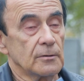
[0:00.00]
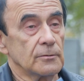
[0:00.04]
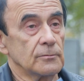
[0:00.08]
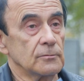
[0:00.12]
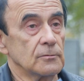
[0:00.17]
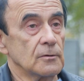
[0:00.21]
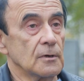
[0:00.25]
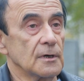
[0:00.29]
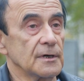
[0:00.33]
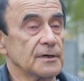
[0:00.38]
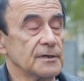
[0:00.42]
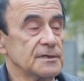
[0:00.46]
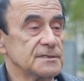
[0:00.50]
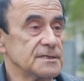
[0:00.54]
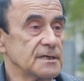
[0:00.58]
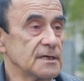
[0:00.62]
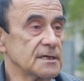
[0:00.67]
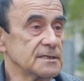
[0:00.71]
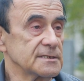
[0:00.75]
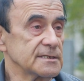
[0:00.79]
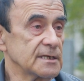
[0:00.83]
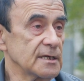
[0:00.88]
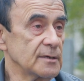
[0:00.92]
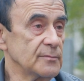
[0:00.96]
Ну а
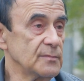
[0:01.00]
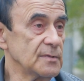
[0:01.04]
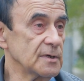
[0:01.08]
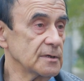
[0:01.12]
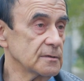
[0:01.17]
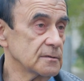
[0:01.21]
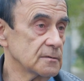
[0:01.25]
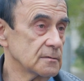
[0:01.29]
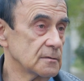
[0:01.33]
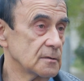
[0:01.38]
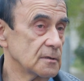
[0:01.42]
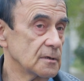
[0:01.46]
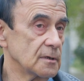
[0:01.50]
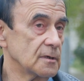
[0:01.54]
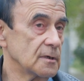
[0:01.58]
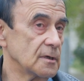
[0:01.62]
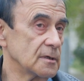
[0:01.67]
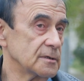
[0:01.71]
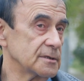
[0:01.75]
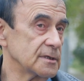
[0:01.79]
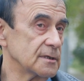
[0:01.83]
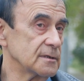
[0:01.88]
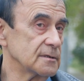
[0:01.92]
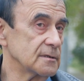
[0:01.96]
христианский мир –
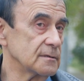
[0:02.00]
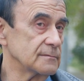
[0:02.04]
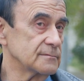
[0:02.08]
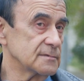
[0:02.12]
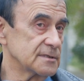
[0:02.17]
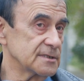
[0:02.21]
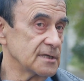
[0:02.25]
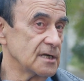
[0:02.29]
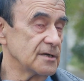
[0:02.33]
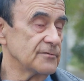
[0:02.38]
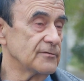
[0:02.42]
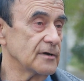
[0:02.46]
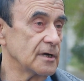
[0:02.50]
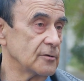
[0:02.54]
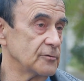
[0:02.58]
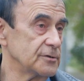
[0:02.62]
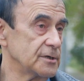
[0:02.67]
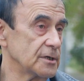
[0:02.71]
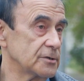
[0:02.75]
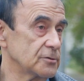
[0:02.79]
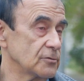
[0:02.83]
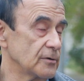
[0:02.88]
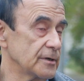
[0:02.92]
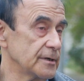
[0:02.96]
это целевая
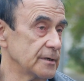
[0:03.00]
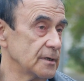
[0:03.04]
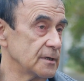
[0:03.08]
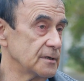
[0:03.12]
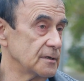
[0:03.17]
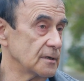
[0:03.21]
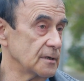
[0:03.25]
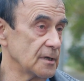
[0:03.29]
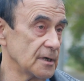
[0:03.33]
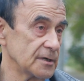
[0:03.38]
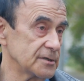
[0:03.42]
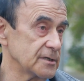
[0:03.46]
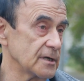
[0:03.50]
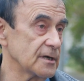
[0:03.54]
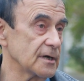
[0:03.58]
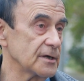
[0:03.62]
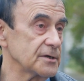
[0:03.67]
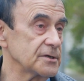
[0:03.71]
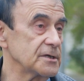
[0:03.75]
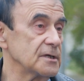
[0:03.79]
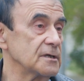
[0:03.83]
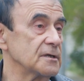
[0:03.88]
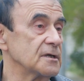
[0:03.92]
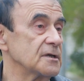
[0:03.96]
аудитория этой
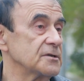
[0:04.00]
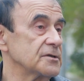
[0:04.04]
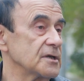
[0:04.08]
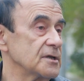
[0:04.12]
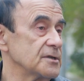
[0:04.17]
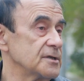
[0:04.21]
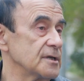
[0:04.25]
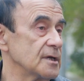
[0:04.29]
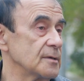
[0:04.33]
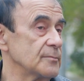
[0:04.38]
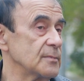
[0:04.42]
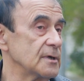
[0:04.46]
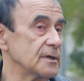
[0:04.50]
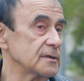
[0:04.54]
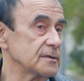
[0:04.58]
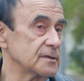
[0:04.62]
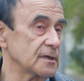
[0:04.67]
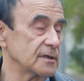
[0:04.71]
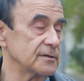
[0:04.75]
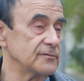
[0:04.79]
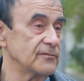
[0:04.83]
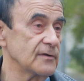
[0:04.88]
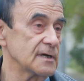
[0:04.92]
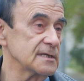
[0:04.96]
картины, этой темы,
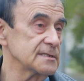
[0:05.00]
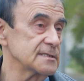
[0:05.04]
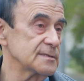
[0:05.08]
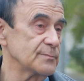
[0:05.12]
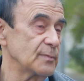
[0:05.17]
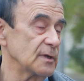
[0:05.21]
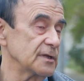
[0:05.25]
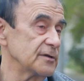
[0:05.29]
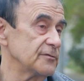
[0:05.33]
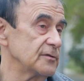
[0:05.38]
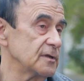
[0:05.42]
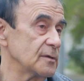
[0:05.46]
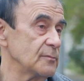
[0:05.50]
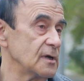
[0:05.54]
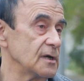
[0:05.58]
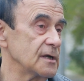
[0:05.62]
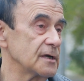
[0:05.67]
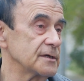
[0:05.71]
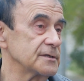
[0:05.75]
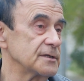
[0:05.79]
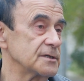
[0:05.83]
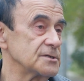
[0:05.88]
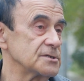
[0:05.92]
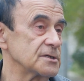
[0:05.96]
это 2,5
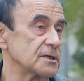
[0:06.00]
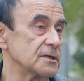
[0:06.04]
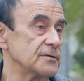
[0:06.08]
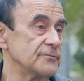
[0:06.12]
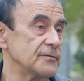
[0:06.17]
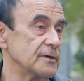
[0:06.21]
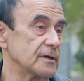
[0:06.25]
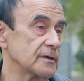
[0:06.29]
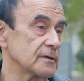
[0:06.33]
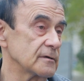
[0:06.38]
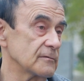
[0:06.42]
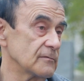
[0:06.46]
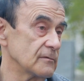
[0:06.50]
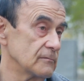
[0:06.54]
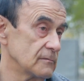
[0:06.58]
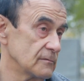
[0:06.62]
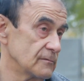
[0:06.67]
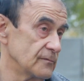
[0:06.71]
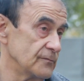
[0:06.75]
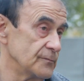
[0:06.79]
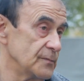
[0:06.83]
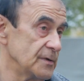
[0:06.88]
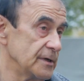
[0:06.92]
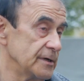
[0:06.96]
миллиарда человек
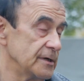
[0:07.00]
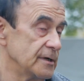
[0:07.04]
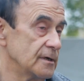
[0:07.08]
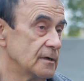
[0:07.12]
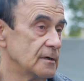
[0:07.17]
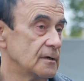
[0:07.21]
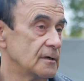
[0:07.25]
в мире